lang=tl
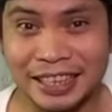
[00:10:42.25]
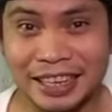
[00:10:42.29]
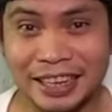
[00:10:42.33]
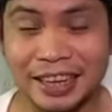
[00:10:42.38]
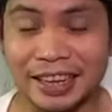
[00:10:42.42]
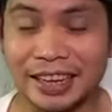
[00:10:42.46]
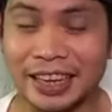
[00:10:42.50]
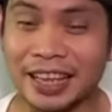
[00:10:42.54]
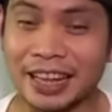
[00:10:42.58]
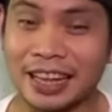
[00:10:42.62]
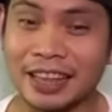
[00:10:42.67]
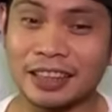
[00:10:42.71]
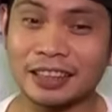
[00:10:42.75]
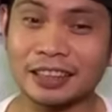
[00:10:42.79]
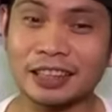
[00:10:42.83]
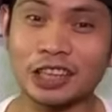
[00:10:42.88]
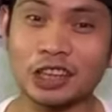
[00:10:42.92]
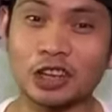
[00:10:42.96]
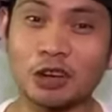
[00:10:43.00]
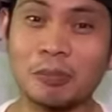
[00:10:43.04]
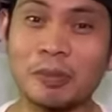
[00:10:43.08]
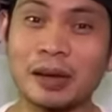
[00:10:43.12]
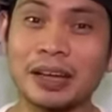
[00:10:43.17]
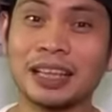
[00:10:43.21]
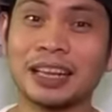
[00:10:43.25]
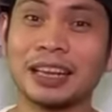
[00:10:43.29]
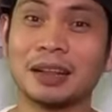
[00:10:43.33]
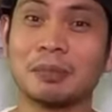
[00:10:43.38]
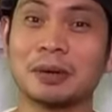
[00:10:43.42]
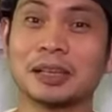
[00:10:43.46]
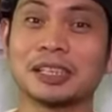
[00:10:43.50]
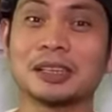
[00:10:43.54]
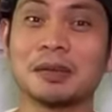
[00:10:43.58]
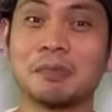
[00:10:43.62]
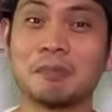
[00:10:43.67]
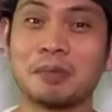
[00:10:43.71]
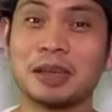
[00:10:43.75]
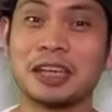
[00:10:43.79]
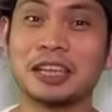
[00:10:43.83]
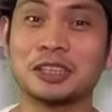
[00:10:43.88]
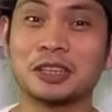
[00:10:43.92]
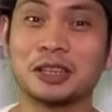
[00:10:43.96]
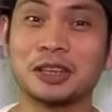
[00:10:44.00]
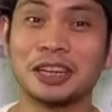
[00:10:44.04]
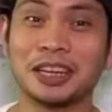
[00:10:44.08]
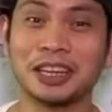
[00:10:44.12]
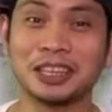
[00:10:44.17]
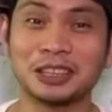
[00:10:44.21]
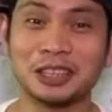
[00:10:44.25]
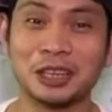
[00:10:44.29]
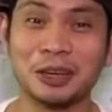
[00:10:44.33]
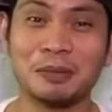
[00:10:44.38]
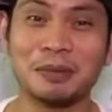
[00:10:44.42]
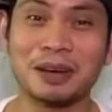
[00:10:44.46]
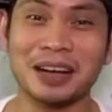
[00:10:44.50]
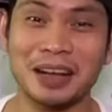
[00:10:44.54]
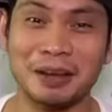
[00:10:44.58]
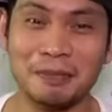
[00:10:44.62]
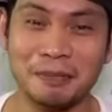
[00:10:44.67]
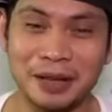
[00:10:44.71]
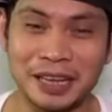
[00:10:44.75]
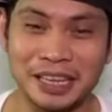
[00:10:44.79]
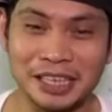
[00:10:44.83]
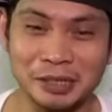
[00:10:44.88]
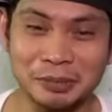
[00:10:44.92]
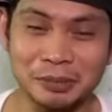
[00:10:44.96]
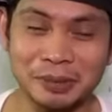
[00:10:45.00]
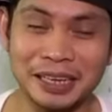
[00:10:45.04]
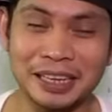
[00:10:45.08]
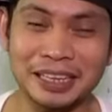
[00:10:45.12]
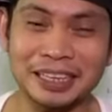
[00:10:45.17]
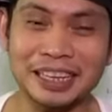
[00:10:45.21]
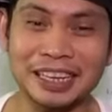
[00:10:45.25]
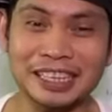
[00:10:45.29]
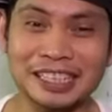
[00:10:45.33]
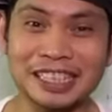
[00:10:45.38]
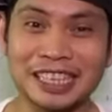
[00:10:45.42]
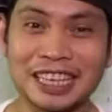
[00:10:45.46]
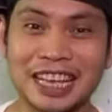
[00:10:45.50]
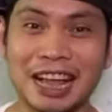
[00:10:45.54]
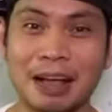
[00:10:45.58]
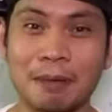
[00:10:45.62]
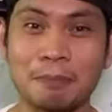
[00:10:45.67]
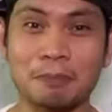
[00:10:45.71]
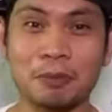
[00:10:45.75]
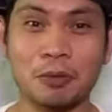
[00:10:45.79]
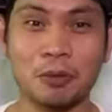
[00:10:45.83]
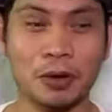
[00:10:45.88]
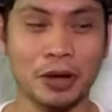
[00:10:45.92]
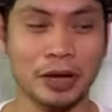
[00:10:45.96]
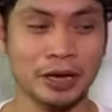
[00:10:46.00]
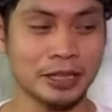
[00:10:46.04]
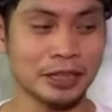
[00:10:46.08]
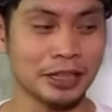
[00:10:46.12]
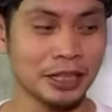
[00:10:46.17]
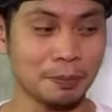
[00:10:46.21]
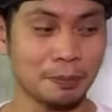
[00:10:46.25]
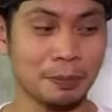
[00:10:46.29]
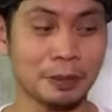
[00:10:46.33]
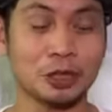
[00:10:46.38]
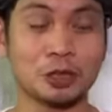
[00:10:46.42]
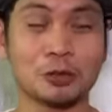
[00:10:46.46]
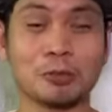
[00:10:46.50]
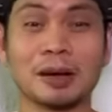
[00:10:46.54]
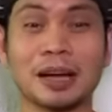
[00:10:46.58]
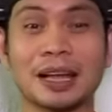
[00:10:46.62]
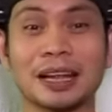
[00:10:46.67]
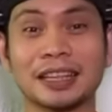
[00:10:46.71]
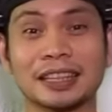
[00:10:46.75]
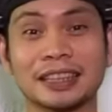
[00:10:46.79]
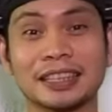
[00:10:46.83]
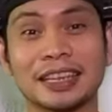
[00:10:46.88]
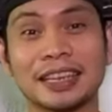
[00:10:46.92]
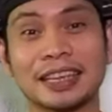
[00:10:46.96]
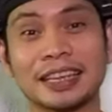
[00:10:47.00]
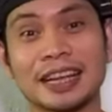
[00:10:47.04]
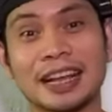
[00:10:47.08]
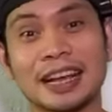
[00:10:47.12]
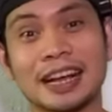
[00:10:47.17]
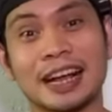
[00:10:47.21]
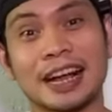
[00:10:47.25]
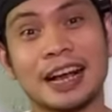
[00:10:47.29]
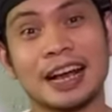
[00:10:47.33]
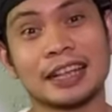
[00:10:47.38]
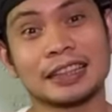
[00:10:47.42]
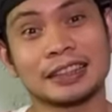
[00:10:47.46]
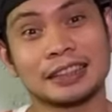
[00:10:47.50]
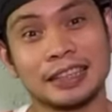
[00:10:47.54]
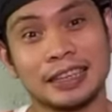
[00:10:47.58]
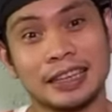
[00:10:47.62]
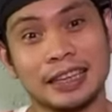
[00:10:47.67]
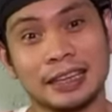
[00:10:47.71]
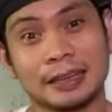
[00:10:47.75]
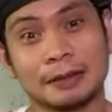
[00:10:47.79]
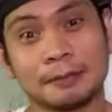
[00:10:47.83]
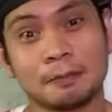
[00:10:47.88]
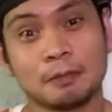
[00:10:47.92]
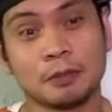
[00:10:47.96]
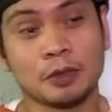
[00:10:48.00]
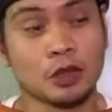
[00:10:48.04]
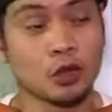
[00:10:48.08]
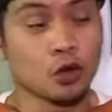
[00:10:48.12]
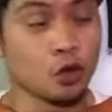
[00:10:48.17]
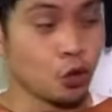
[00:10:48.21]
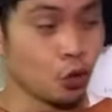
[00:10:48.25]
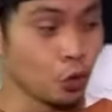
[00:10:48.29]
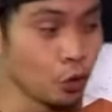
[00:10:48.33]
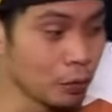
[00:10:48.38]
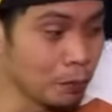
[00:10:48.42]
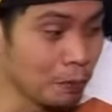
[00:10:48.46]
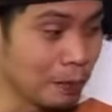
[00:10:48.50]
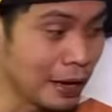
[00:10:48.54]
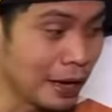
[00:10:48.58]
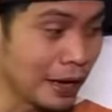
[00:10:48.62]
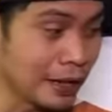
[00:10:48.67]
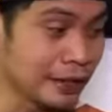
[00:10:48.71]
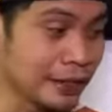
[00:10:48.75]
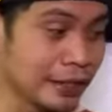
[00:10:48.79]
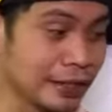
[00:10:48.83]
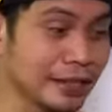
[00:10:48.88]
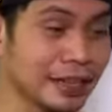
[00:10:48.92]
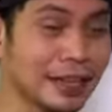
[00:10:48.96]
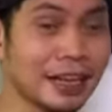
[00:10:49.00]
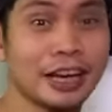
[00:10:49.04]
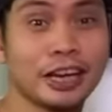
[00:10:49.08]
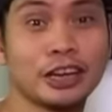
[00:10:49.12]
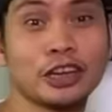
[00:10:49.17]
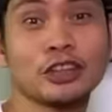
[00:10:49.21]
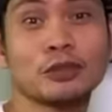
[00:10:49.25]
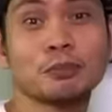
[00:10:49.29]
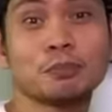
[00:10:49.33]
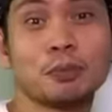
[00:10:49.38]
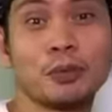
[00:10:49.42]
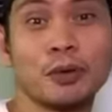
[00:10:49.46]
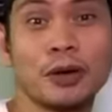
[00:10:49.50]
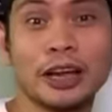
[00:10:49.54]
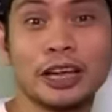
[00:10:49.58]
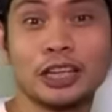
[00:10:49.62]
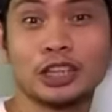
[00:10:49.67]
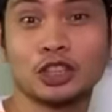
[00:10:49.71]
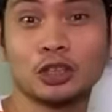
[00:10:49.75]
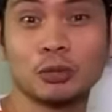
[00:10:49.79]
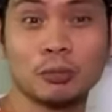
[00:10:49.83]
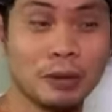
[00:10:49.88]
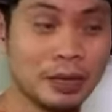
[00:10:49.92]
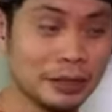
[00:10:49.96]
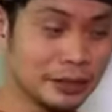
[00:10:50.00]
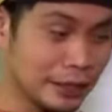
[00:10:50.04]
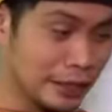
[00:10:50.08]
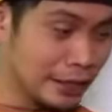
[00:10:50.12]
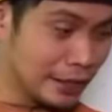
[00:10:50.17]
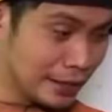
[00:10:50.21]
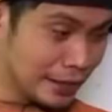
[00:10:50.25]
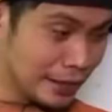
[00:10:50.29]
Kaya lang hindi ko mailabas ang video na ito mga best friend kasi nga po ay hindi pa dumarating ang ating whole body na ngayon po ay dumating